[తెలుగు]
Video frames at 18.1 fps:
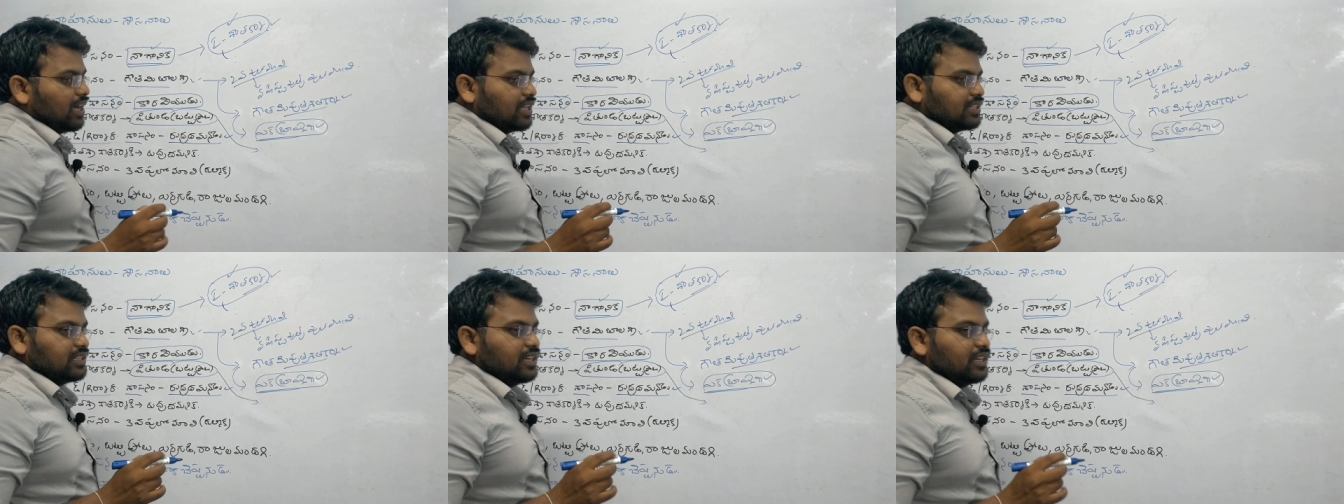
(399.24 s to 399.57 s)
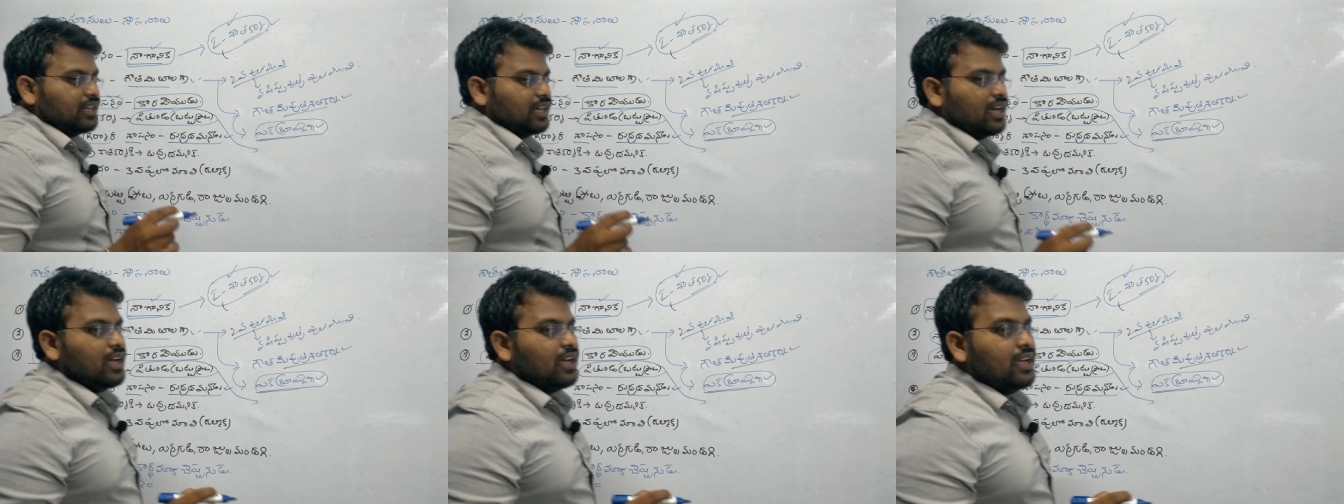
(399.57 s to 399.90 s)

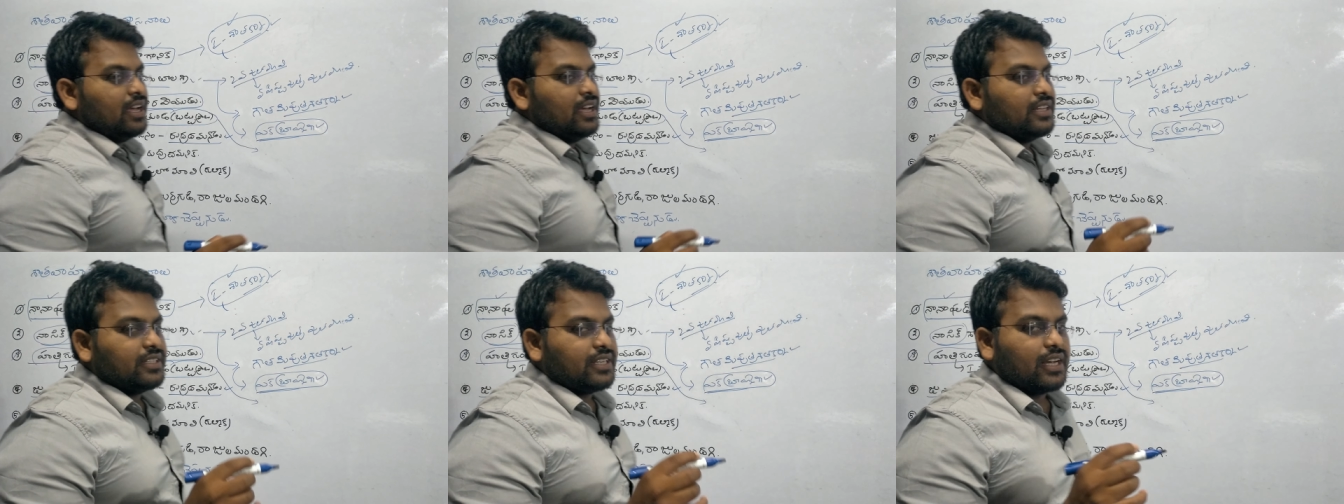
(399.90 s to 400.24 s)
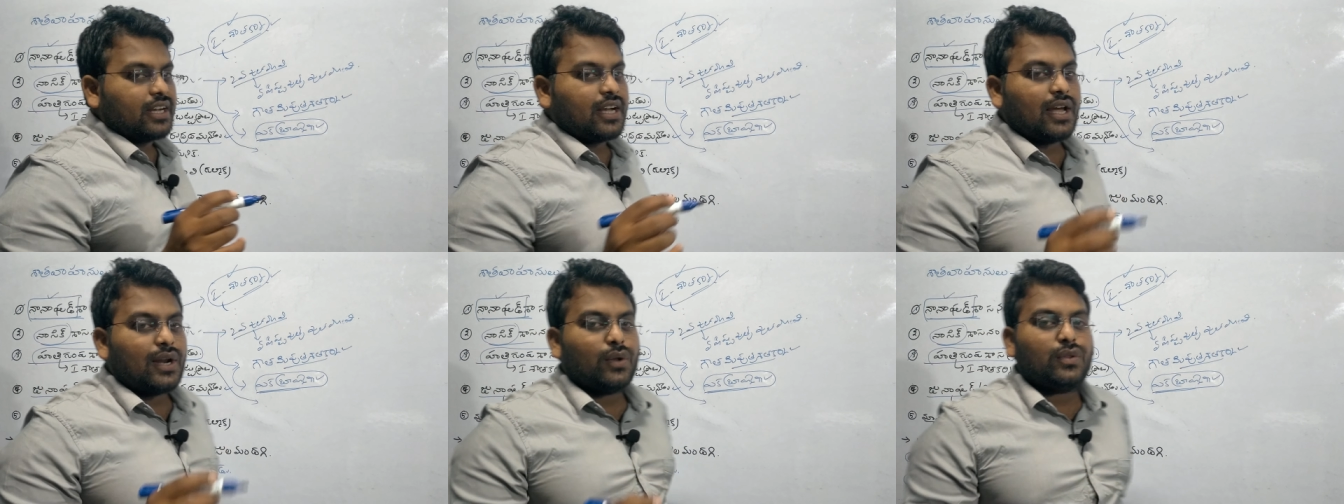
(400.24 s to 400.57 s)
రాజైన
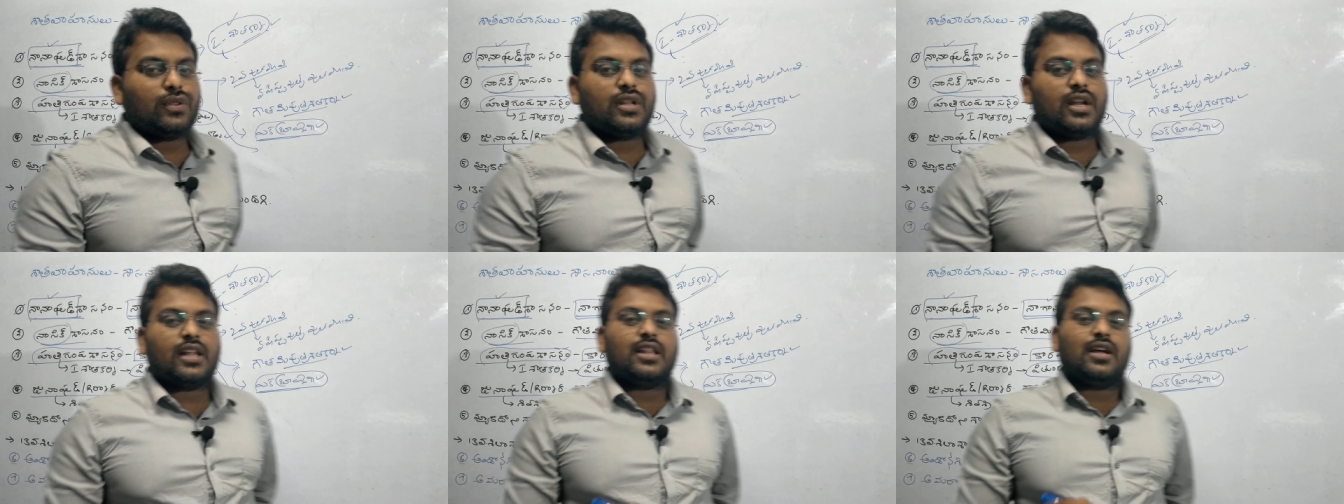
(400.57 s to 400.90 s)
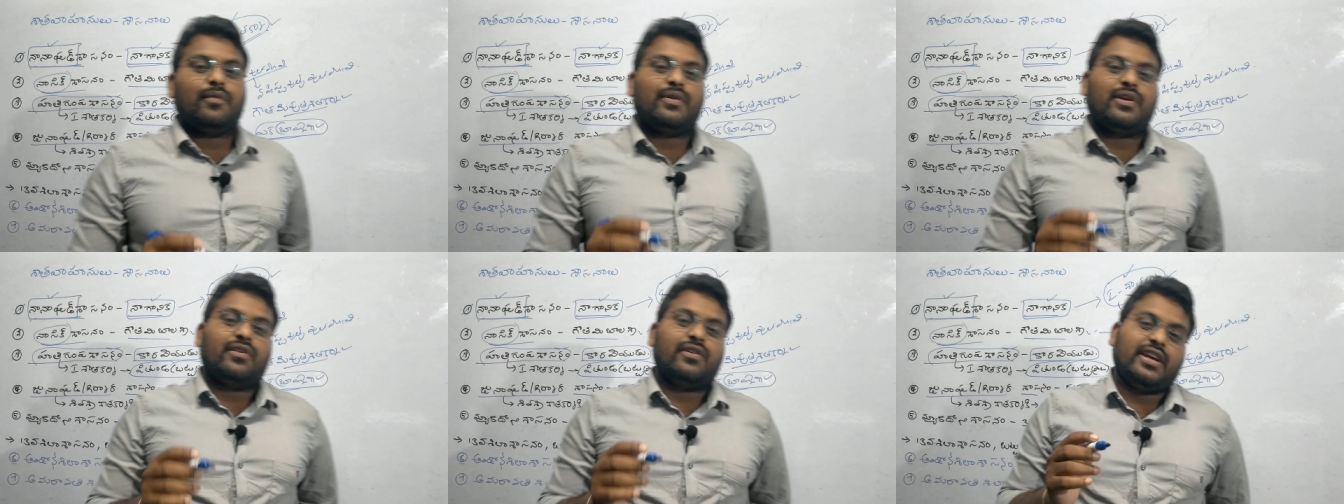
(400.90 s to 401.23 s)

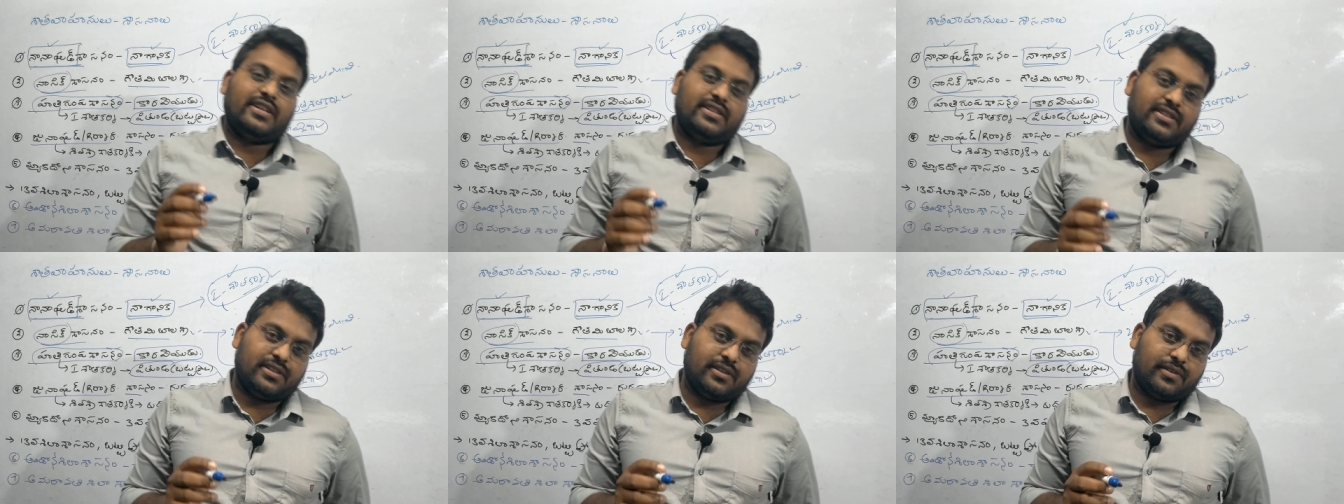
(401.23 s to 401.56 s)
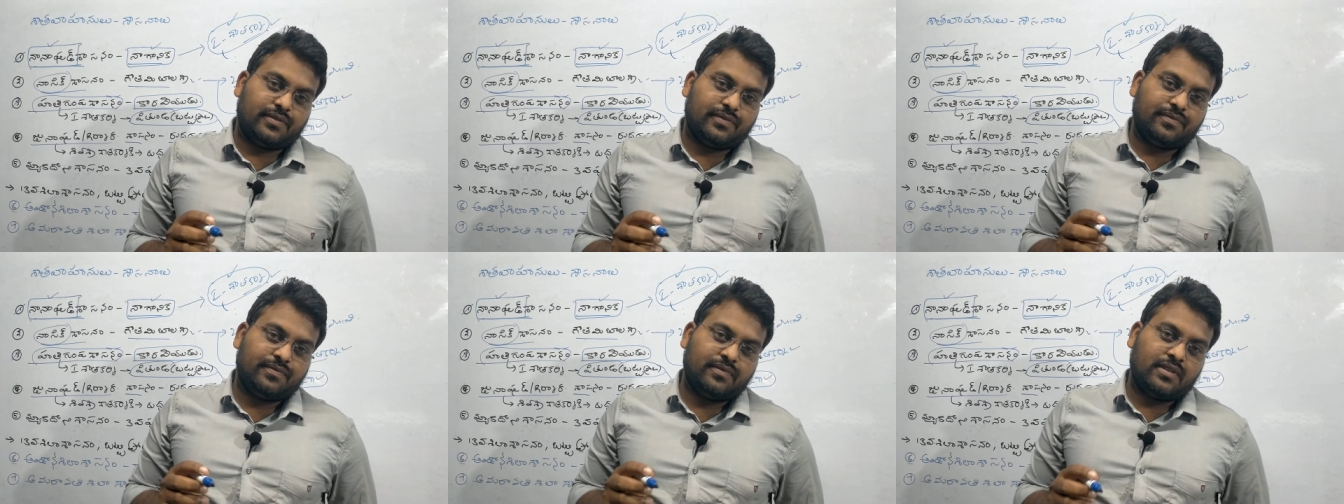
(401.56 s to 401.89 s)
శకరుద్రధమనుడు వేయిస్తాడు